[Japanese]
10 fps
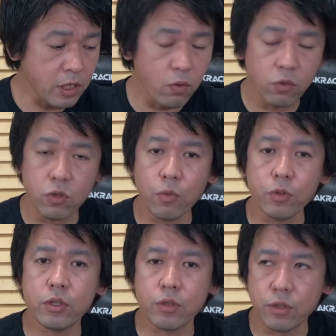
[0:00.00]
こうと
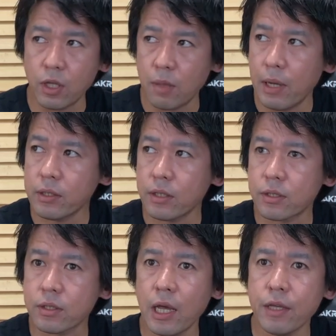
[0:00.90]
思ってるんでまた
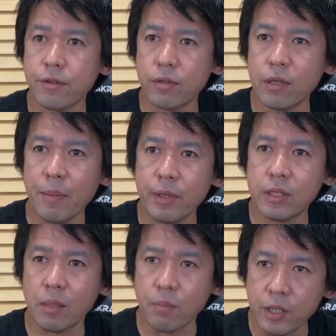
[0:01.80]
使い比べ
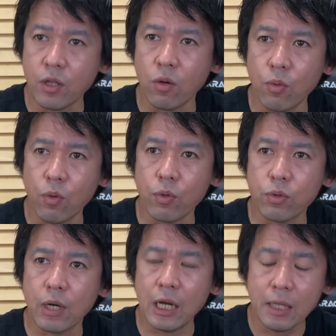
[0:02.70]
て見て思うこ
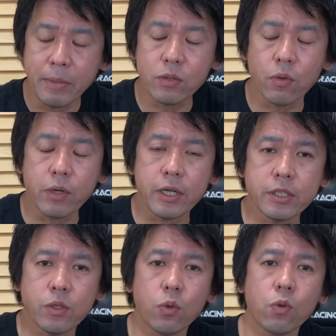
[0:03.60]
とがあれば動画に
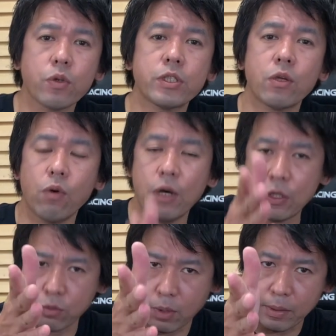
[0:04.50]
して報告していこうか
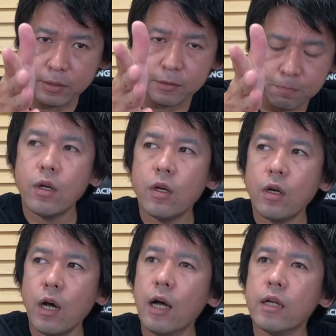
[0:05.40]
なと思います
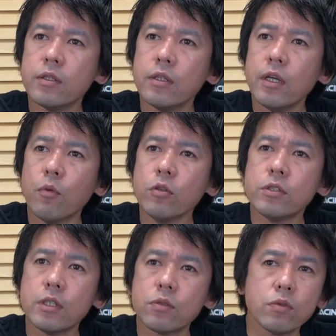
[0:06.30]
あでも
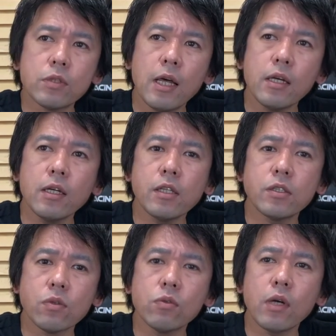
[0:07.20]
しねその3ヶ
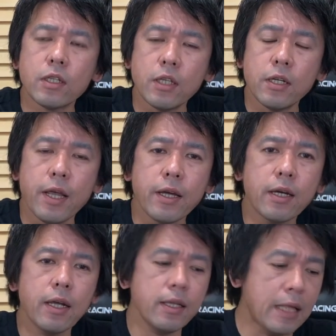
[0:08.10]
月後とかにね劣
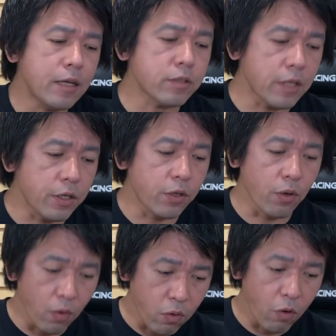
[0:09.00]
化なくね
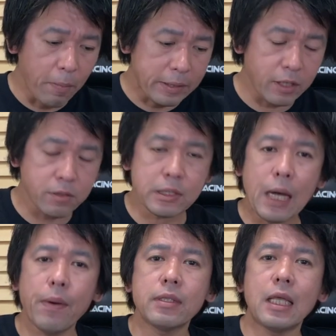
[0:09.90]
両方全く
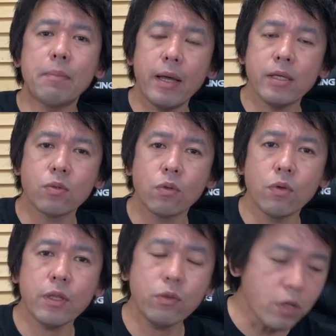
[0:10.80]
変わんない場合そ
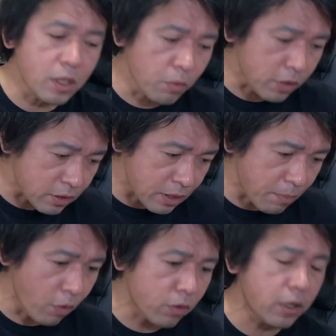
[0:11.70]
の時もですね
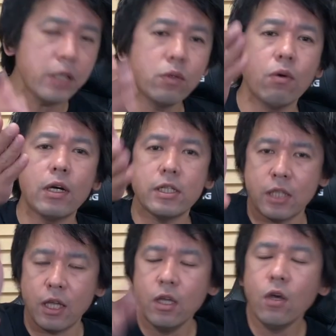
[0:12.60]
もう一回動画にし
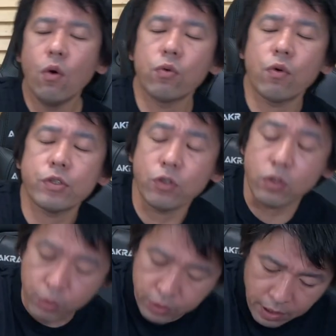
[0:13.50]
て報告しよう
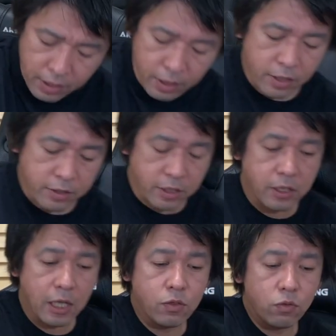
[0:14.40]
と思うんでね
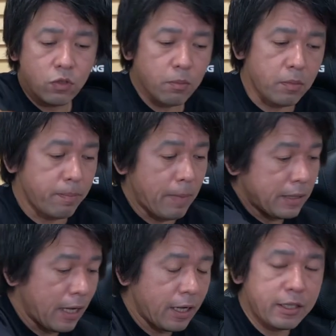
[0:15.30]
実際にその時もま
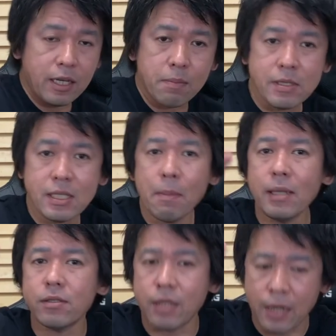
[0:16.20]
た開けてね見せ
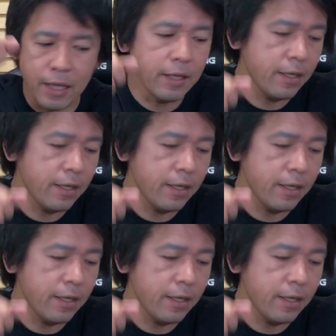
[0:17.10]
ますんでね